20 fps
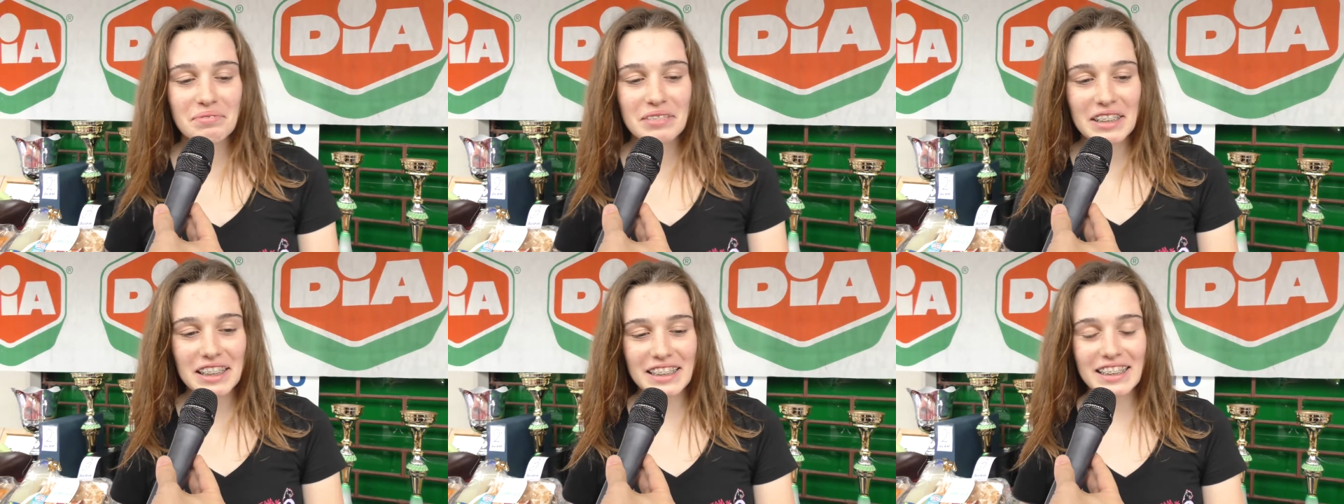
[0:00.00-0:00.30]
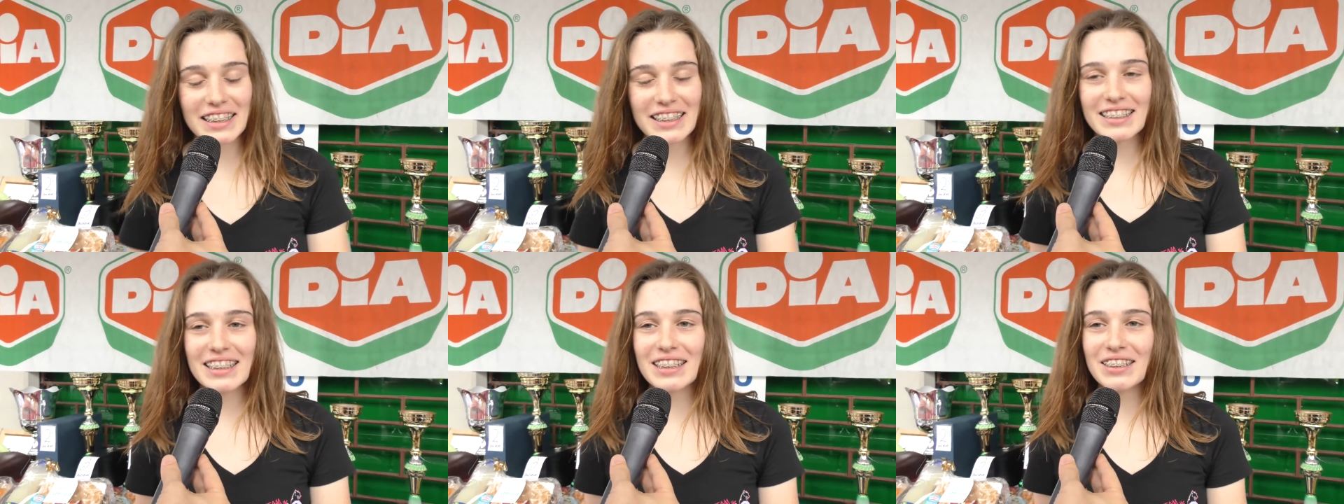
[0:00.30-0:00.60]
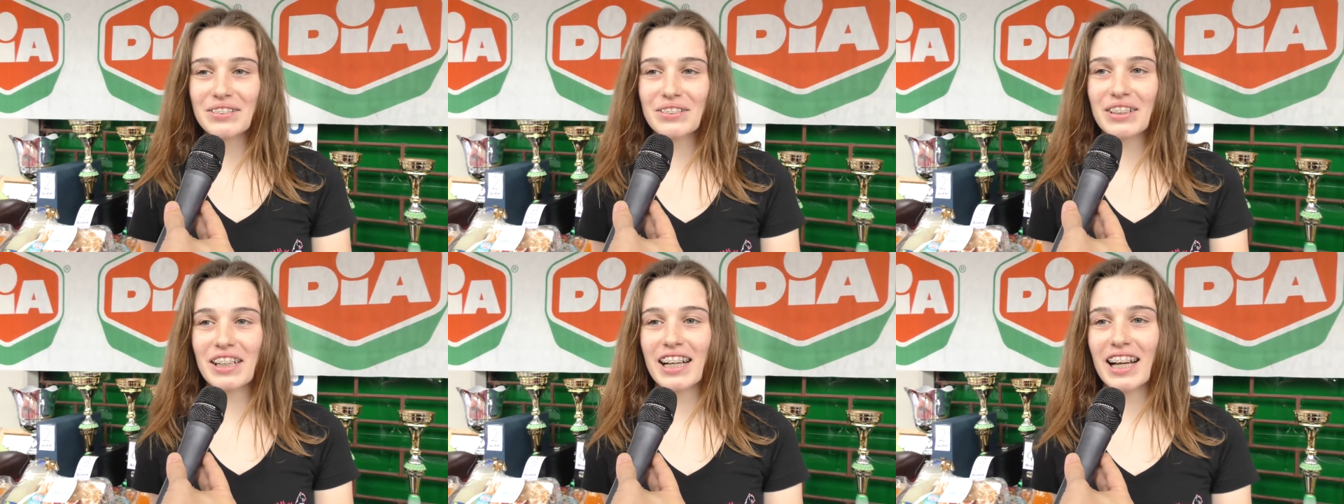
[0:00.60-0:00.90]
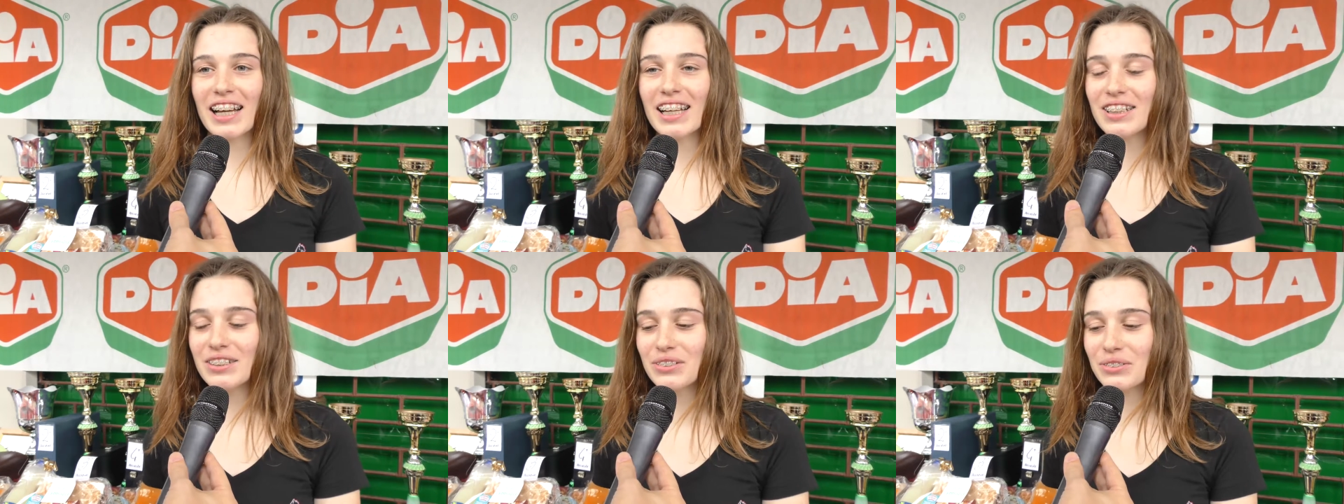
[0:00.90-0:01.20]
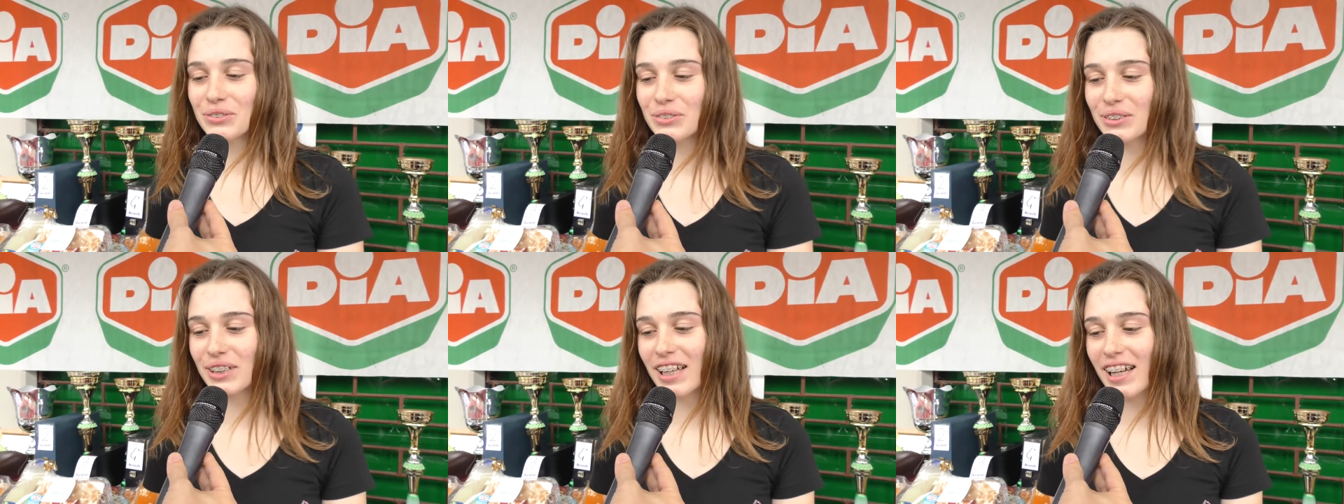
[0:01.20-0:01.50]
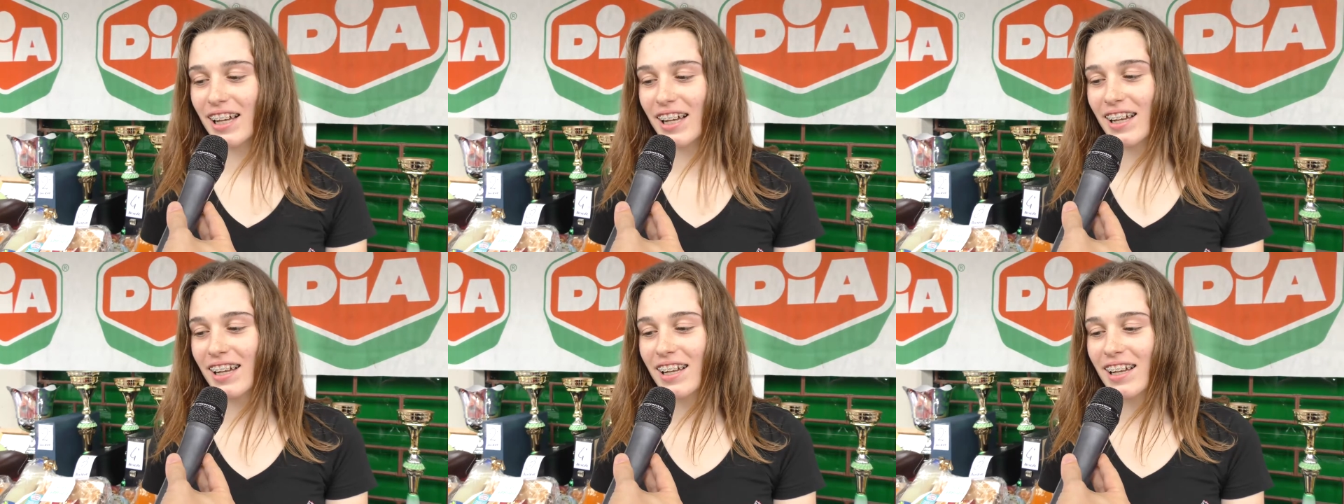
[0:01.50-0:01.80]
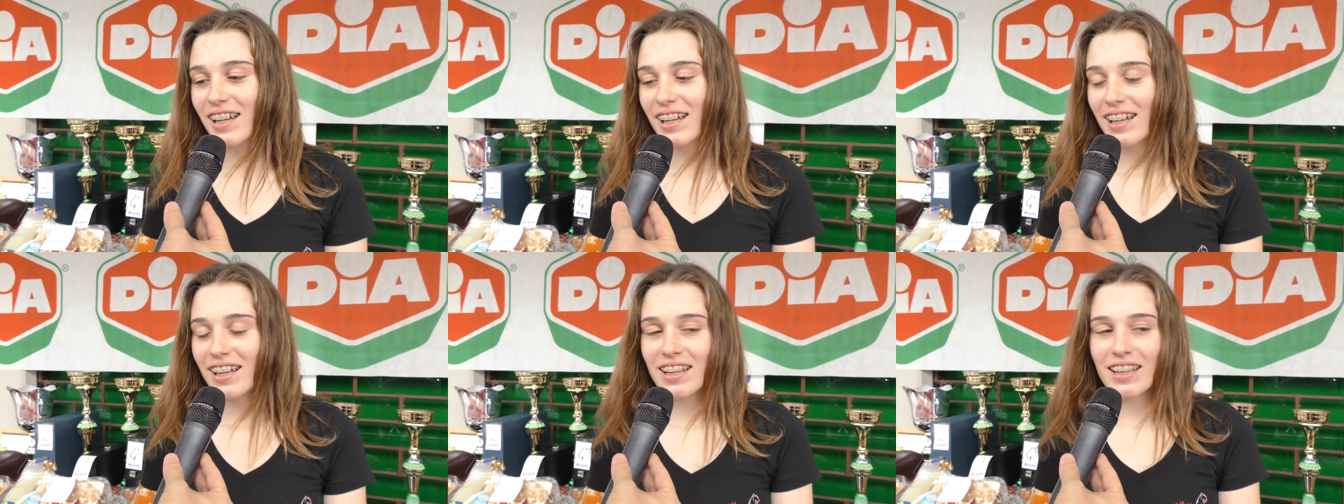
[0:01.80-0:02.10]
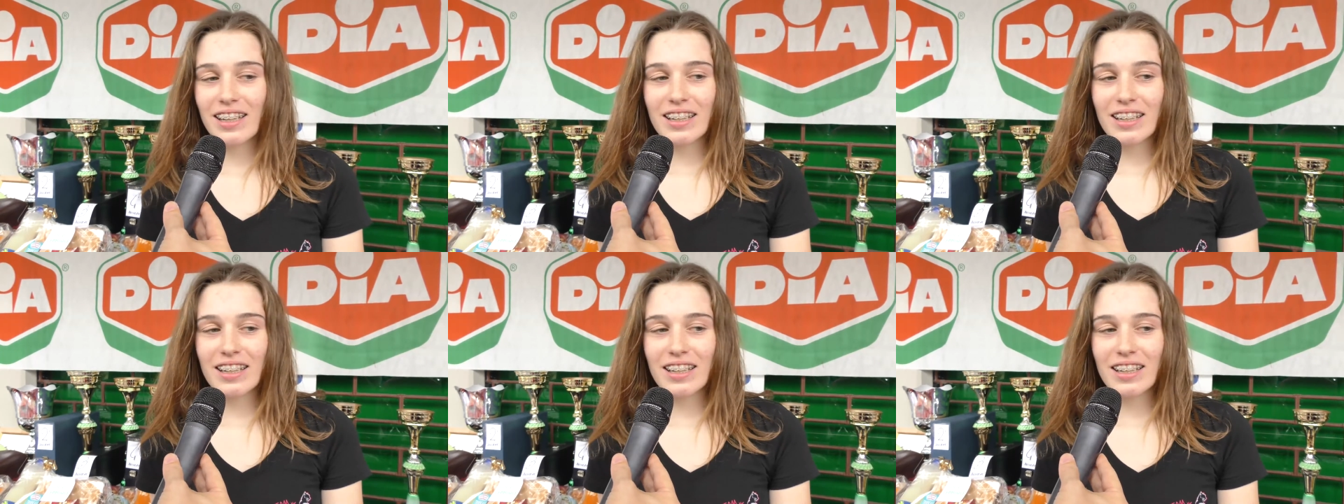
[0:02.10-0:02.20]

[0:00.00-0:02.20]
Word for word: niente, è stata una gara dura